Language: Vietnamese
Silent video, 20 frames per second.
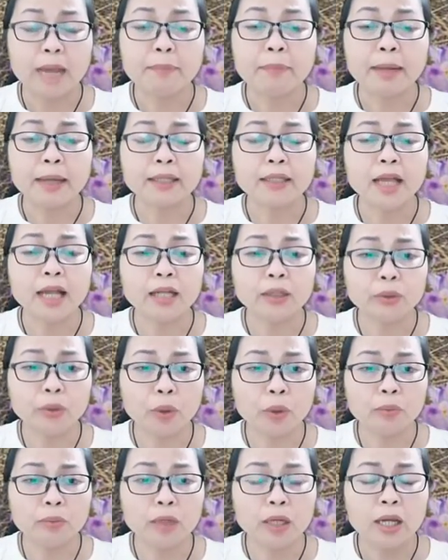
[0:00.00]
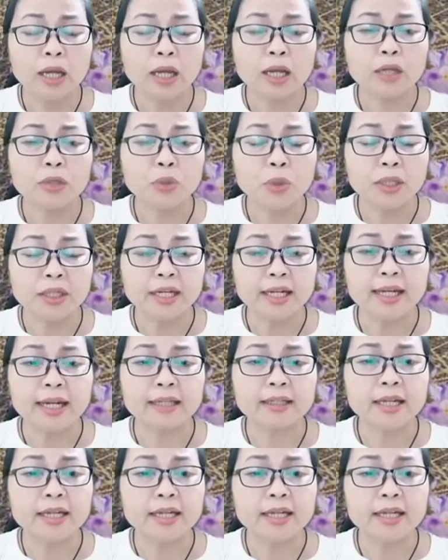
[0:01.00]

Bạch Thế Tôn, chuyện này là